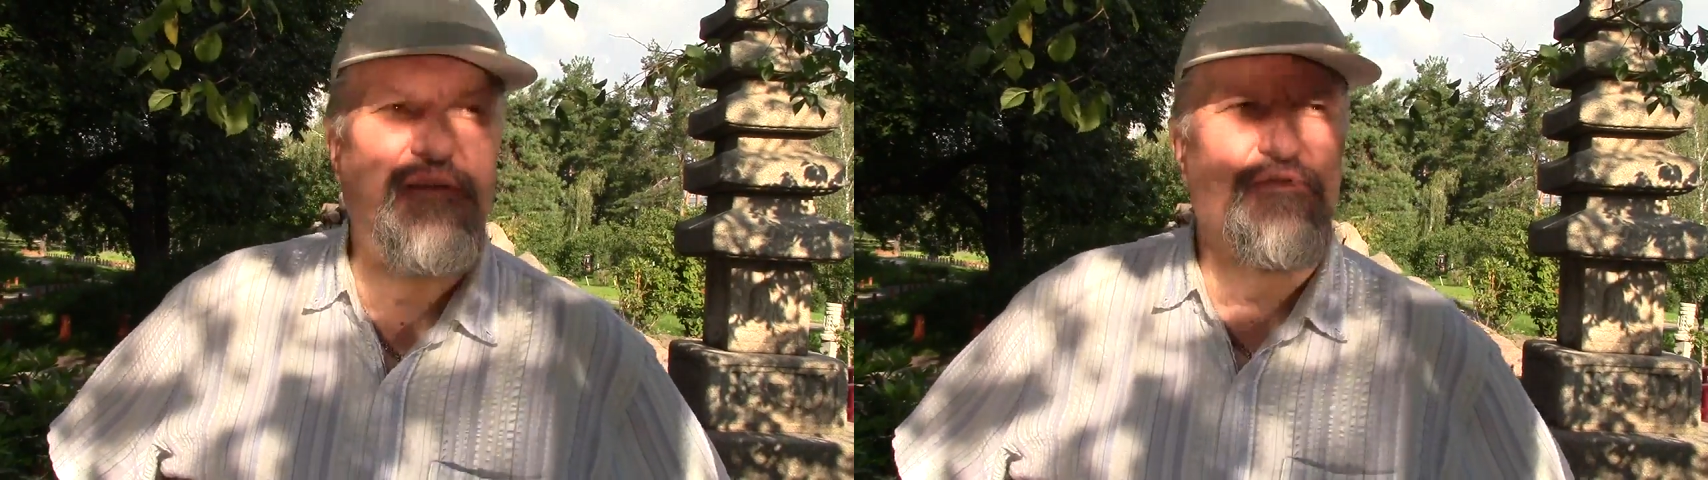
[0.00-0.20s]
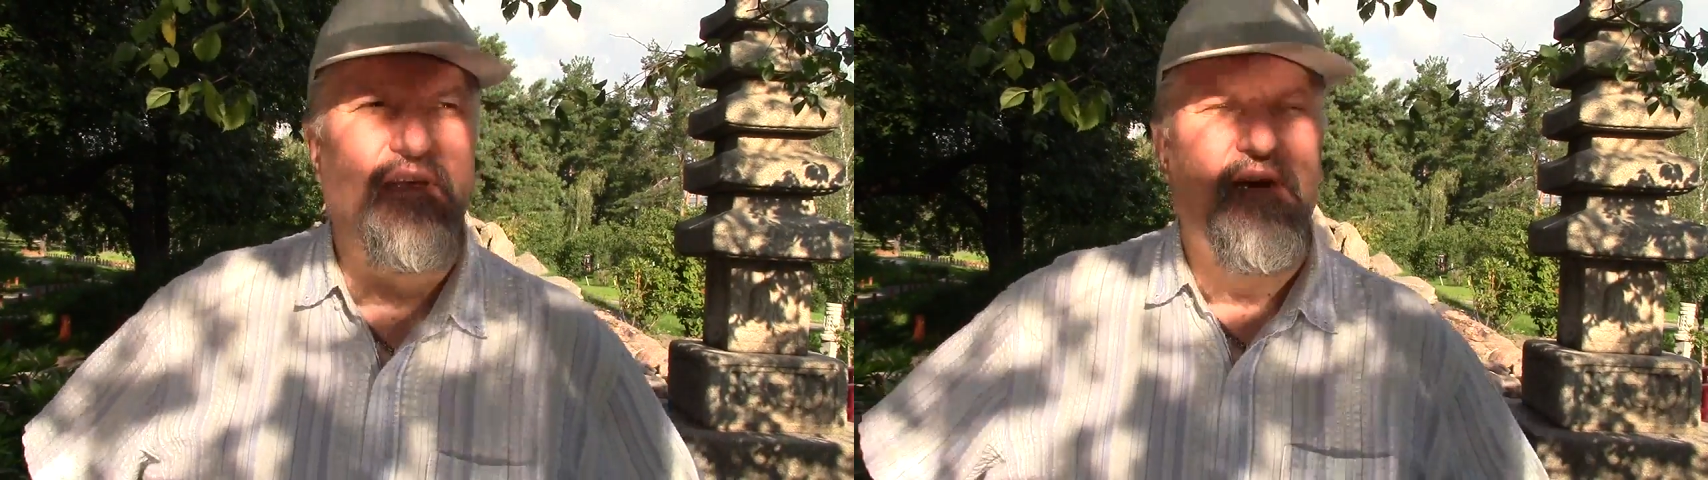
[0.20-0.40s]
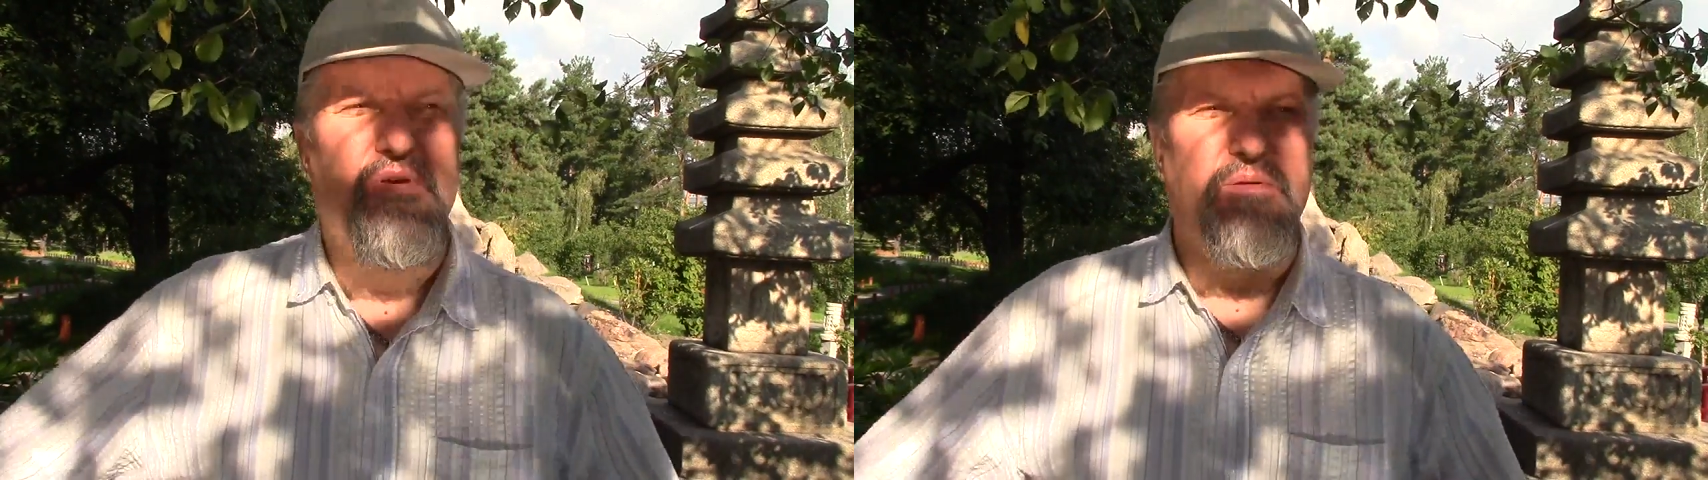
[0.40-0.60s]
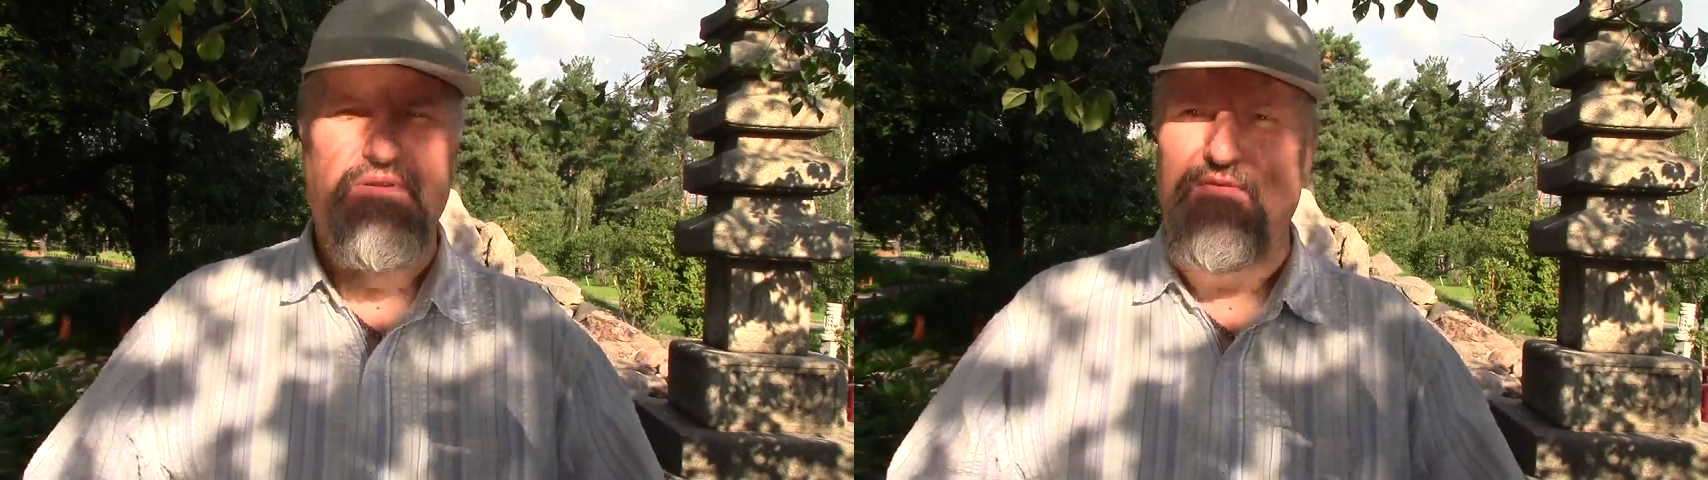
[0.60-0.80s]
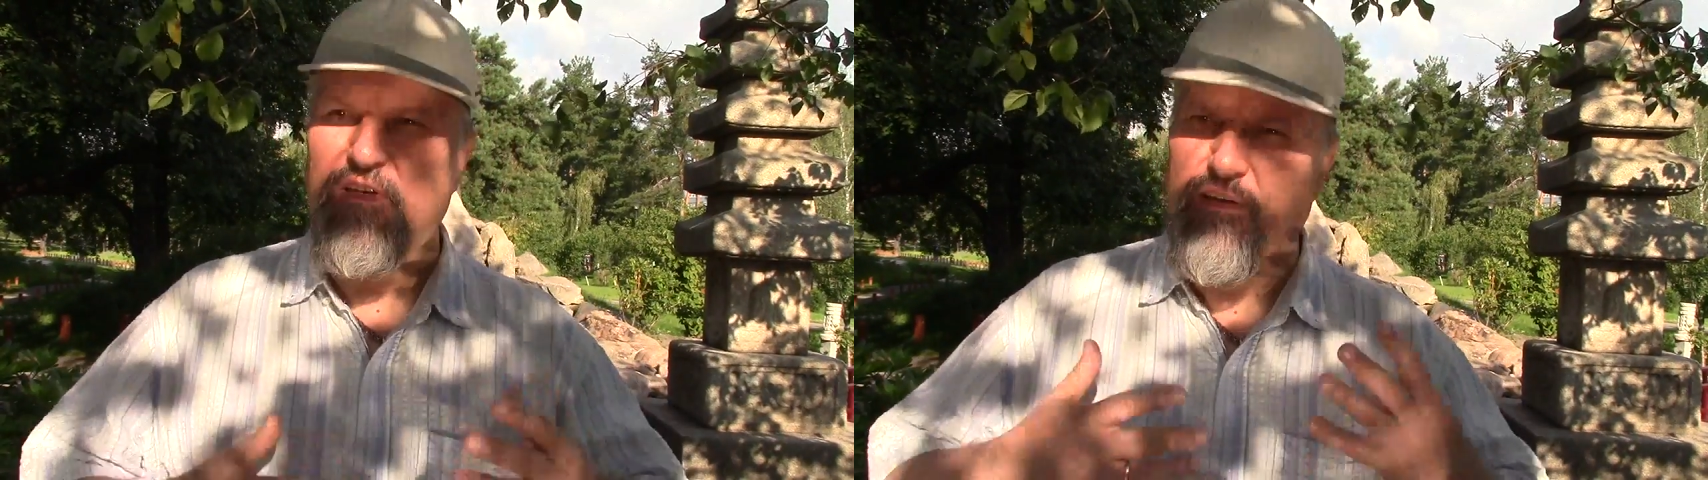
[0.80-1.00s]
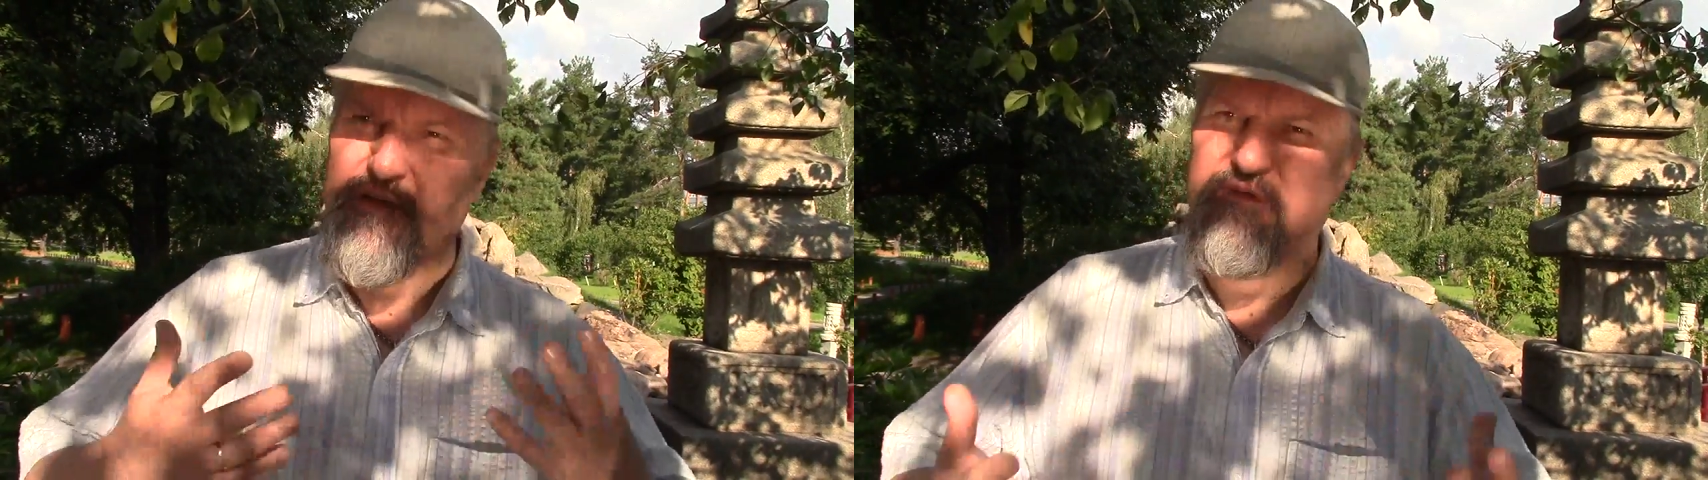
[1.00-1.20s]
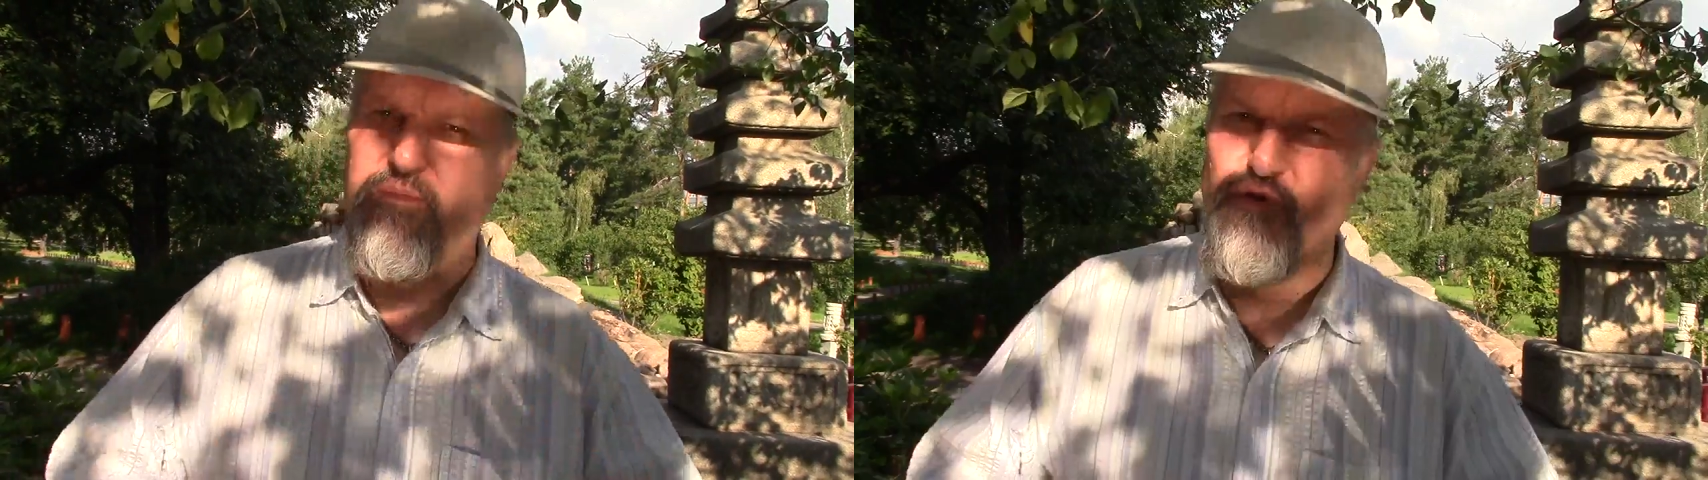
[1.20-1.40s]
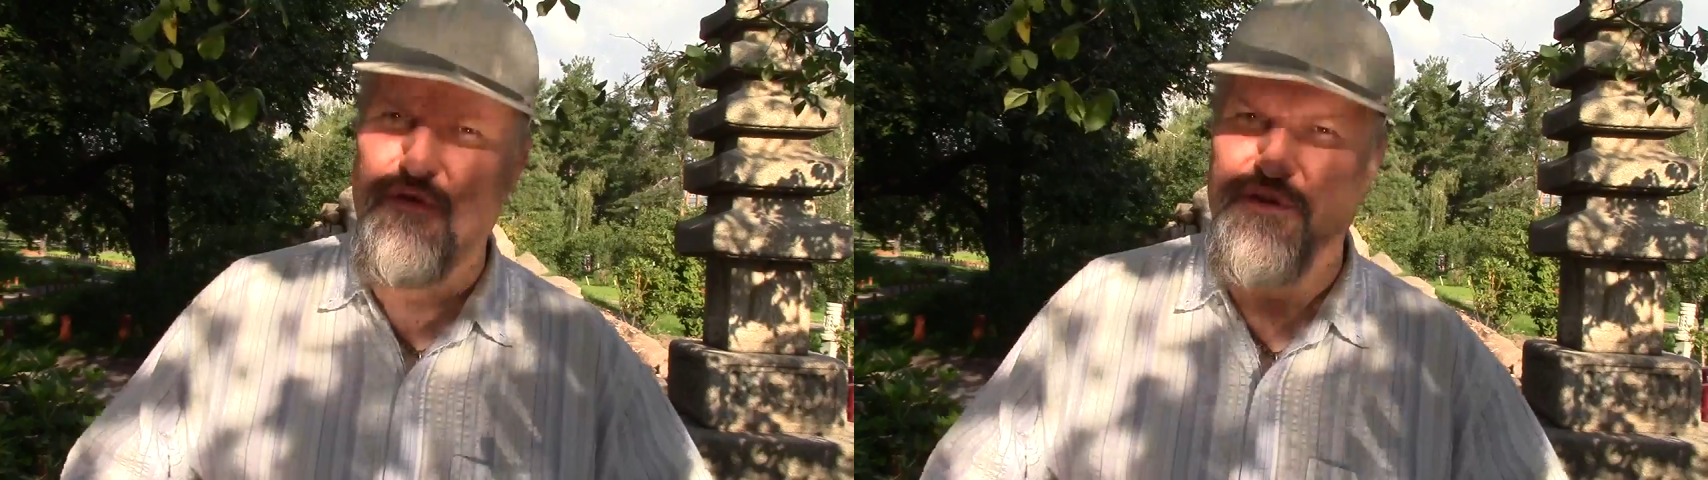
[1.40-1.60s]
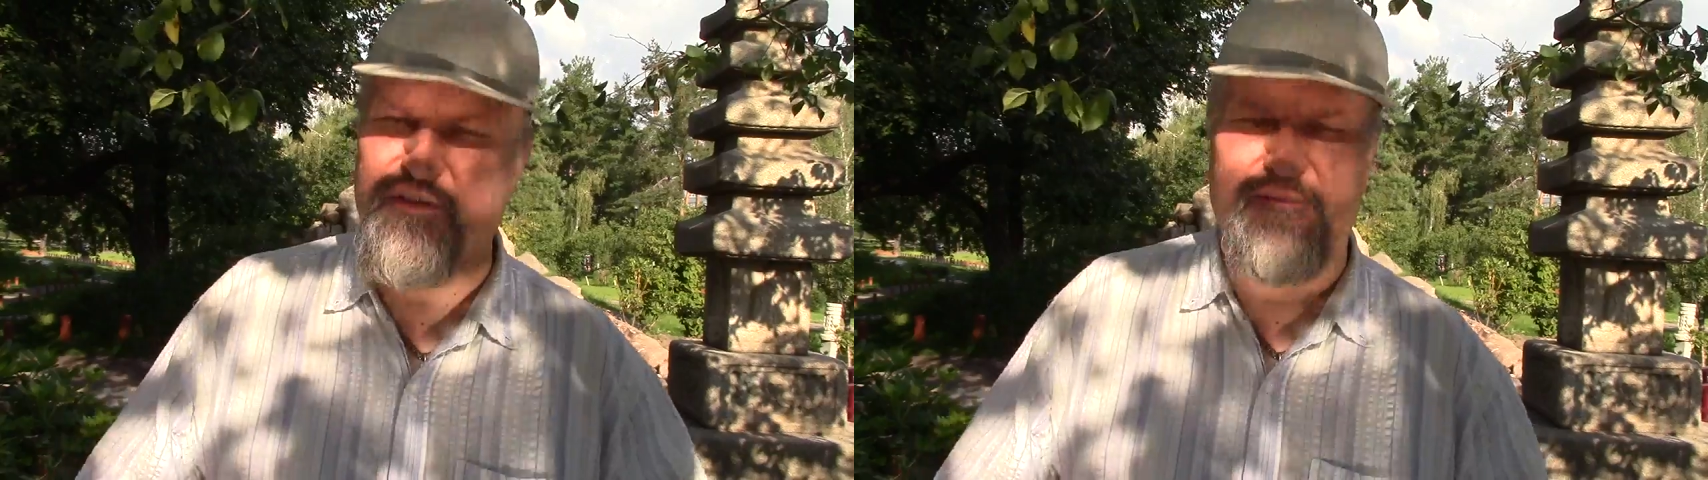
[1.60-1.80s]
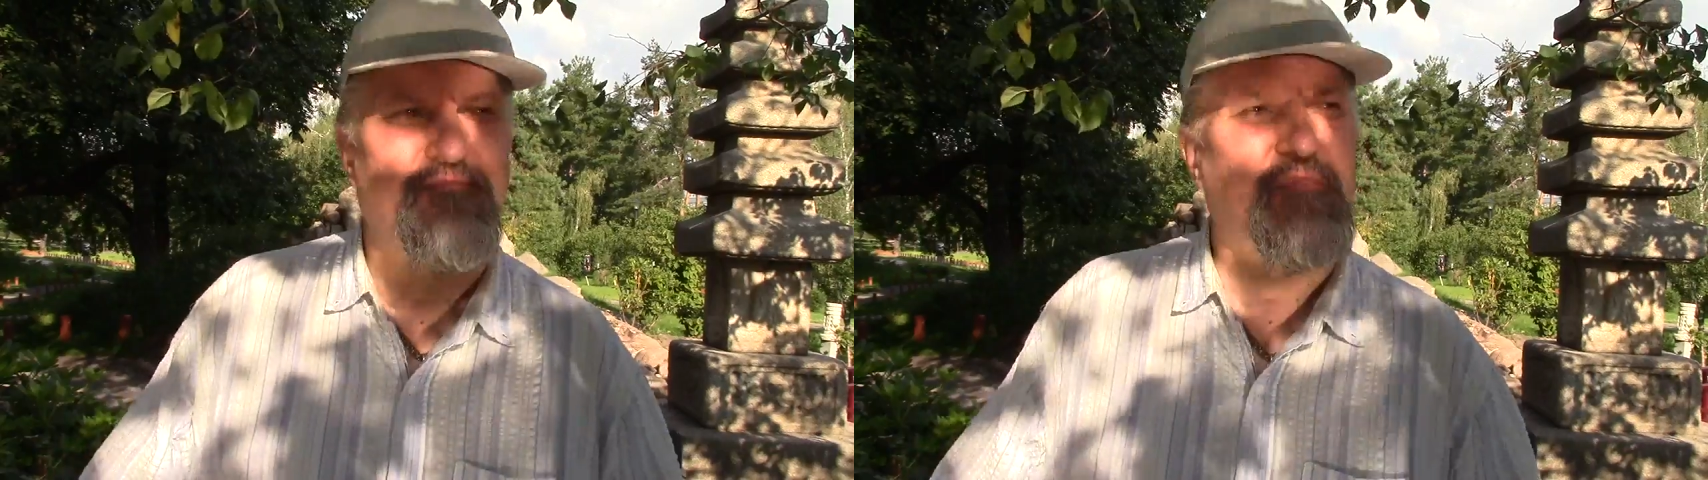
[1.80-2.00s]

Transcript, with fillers: вот я об этом свидетельствовал многожды,